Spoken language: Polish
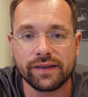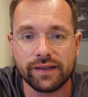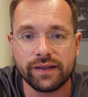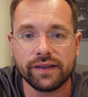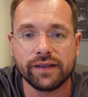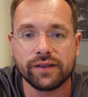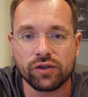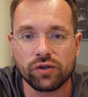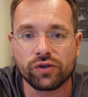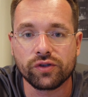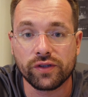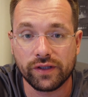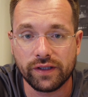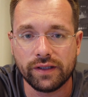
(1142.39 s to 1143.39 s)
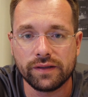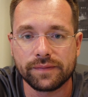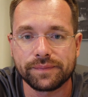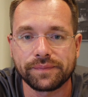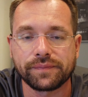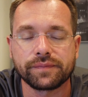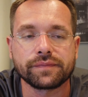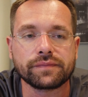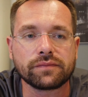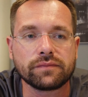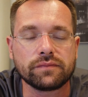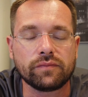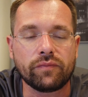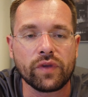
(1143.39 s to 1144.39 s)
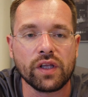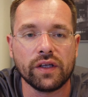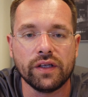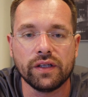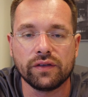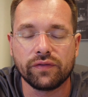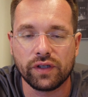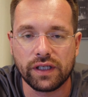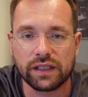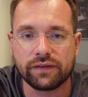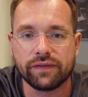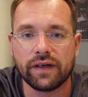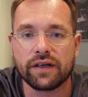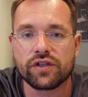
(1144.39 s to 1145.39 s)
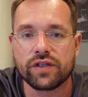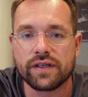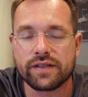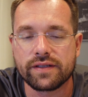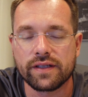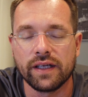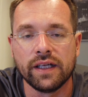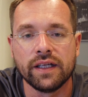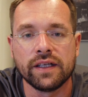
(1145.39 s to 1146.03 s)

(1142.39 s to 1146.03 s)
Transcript: ty to ty i twoja twarz jest,